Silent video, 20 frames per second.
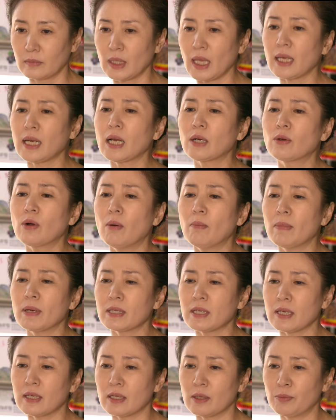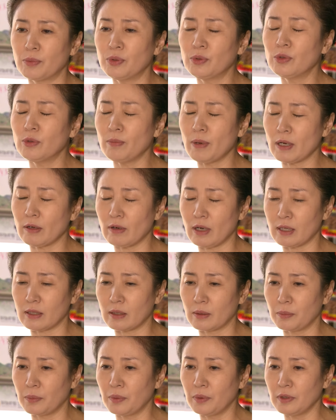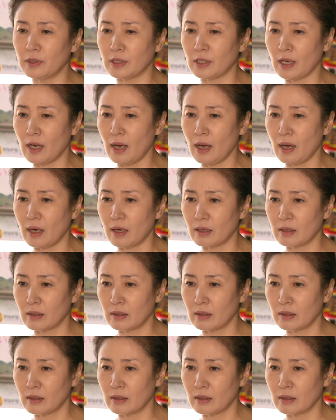딸하고 엄마 사이에 풀고 말고 할 게 뭐 있냐?